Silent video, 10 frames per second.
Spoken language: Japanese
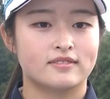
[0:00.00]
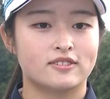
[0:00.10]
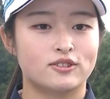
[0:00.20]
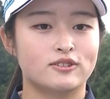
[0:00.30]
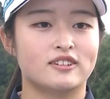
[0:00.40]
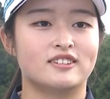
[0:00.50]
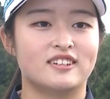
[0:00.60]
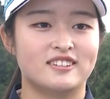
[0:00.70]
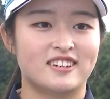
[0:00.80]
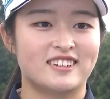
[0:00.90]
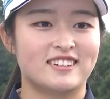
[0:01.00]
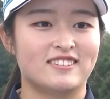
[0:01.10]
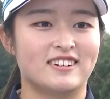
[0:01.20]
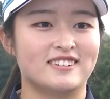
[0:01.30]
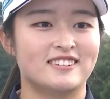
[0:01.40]
そうですね。最近
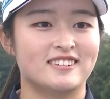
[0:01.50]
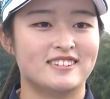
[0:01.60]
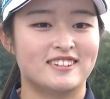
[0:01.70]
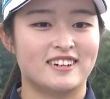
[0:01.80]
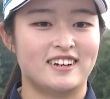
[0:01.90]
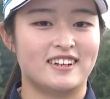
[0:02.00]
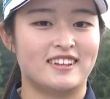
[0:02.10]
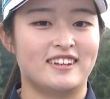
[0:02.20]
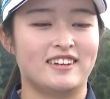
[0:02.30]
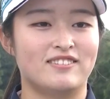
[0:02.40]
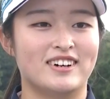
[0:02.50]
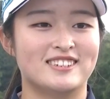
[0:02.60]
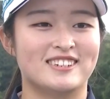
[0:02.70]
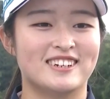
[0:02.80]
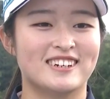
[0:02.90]
は。疲れています